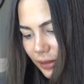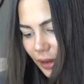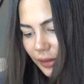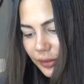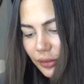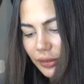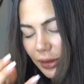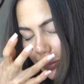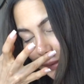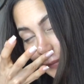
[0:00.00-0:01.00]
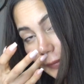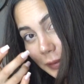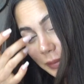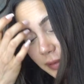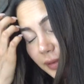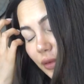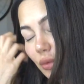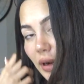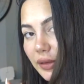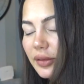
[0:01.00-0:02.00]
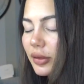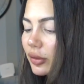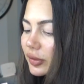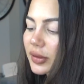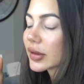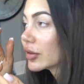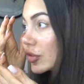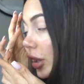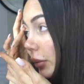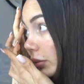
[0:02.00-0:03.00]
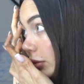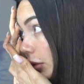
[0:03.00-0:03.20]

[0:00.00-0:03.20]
Daha sonra da Mystery Mist Quartz göstereceğim.